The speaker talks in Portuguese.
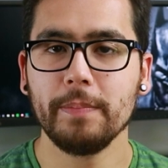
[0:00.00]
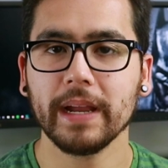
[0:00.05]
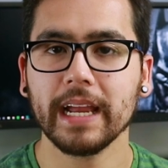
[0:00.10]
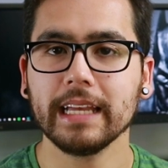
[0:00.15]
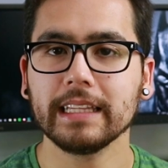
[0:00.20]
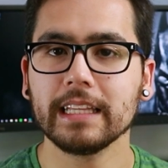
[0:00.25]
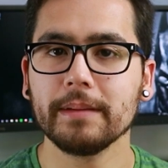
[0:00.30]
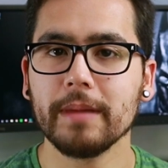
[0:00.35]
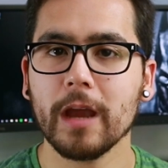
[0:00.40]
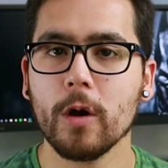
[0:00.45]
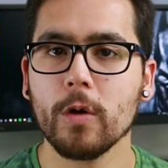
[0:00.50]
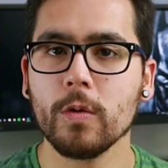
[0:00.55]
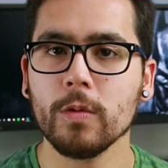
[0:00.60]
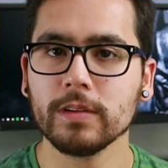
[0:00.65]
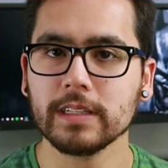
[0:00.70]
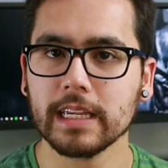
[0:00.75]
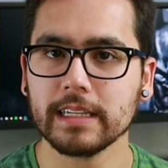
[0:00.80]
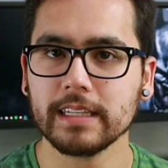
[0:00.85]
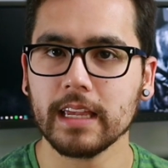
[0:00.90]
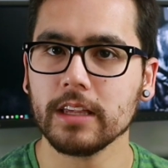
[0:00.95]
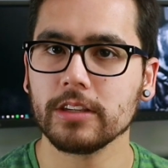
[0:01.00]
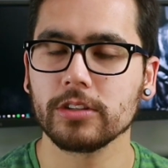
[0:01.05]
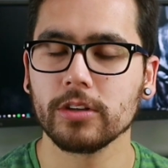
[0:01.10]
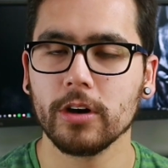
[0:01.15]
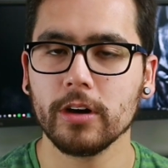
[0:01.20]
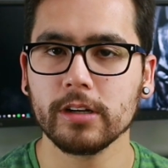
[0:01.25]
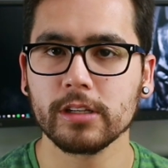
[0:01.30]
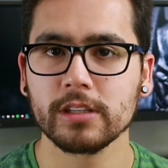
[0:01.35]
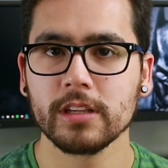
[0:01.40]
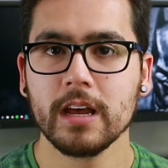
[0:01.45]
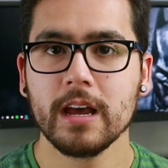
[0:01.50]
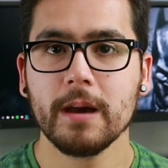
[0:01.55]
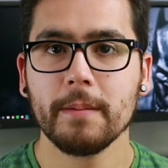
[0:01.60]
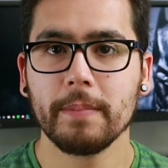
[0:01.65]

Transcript: peguei também alguns acessórios